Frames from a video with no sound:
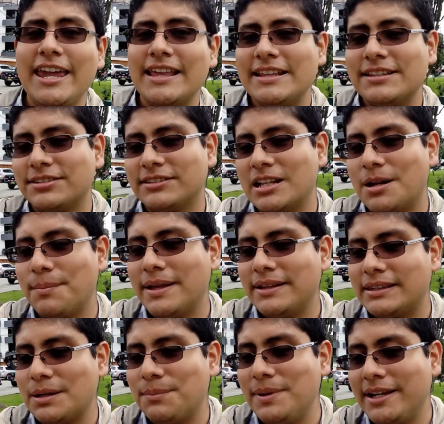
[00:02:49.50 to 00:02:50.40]
y
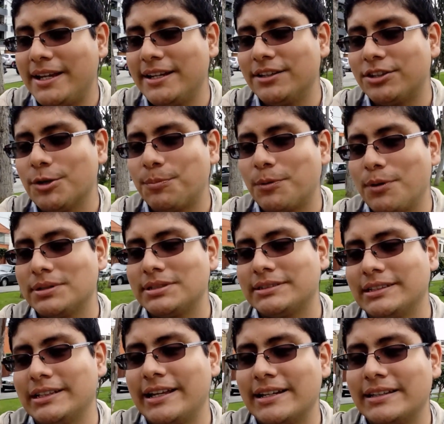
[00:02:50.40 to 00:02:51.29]
adicionalmente 1500 polos
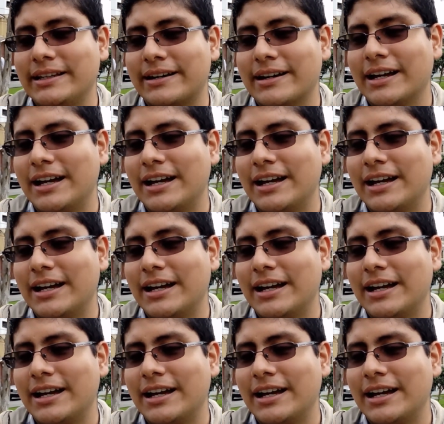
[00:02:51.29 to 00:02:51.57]
estelares de